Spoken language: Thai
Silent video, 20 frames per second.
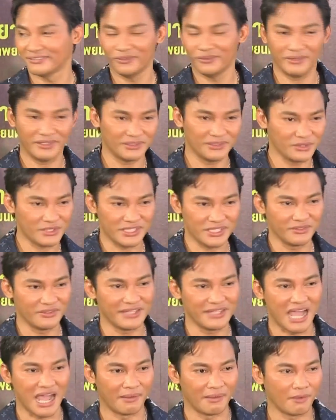ด้วยทุกสิ่งทุ
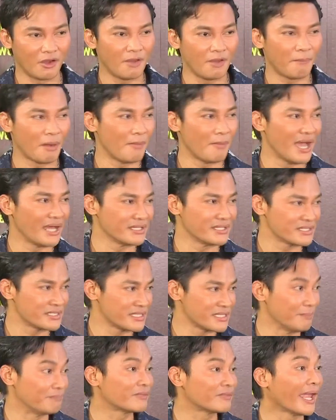กอย่างก็ประมาณ
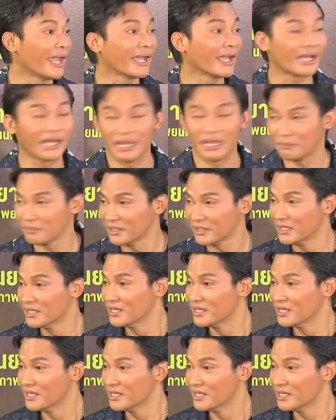10เทคครับ